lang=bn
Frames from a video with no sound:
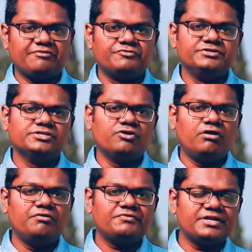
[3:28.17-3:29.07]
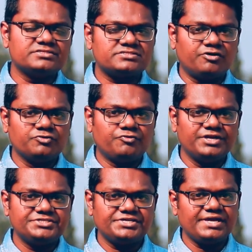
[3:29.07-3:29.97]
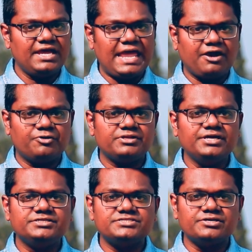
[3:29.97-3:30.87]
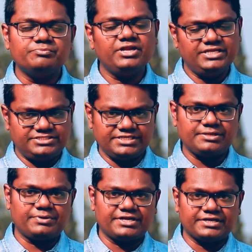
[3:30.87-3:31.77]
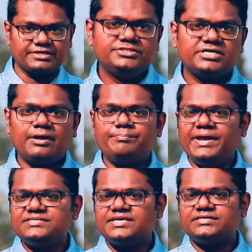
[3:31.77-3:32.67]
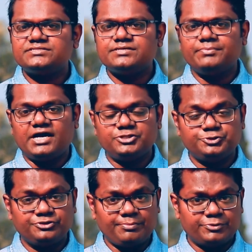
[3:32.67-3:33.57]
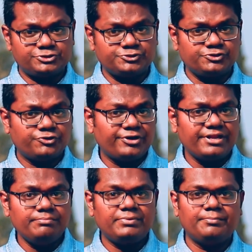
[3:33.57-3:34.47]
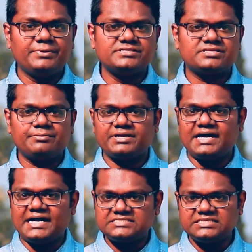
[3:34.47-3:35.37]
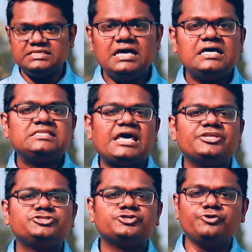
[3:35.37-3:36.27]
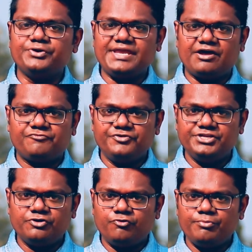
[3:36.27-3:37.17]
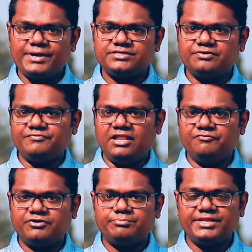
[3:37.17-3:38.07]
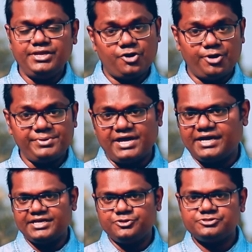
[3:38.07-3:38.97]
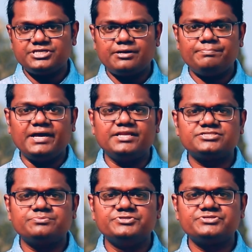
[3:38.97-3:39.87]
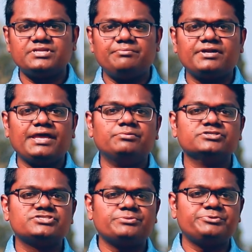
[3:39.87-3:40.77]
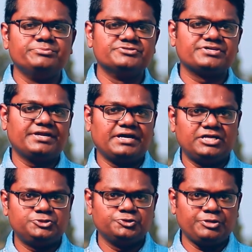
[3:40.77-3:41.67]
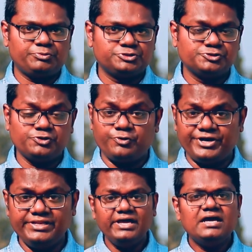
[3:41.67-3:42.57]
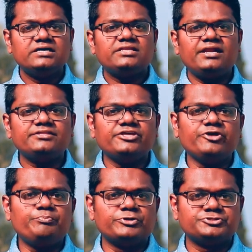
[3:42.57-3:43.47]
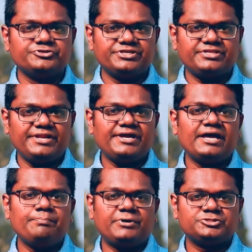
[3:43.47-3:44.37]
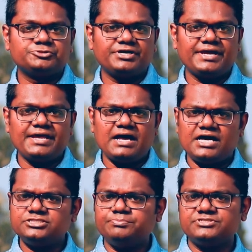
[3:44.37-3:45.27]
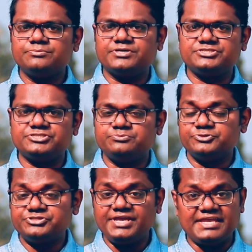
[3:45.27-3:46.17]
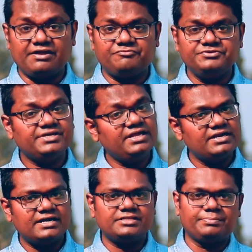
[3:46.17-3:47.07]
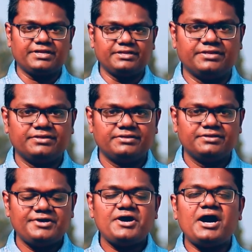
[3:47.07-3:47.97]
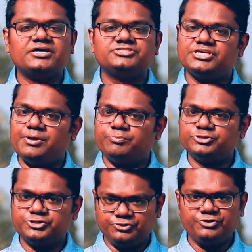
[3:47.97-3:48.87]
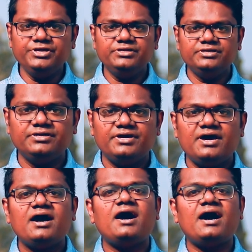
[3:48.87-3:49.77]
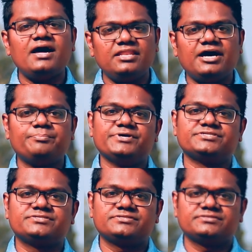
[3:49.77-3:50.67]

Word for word: ইয়ারফোনটির ওভারঅল সাউন্ড কোয়ালিটিকে এক কথায় ডিসেন্ট বলা যেতে পারে যারা বেজ অ্যাগ্রেসিভ গান শুনতে পছন্দ করেন বা বেজ লাভার আছেন তাদের জন্য ইয়ারফোনটি খুব একটা ভ্যালু ফর মানি হবে না কিন্তু যারা ব্যালেন্সড মিউজিক লাভার এবং সফট মিউজিকের গান শুনতে পছন্দ করেন তারা তাদের পছন্দের তালিকায় পাঁচশো টাকার আশেপাশে বাজেটের মধ্যে ইয়ারফোনটিকে রাখতে পারেন আজ এ পর্যন্তই আল্লাহ হাফেজ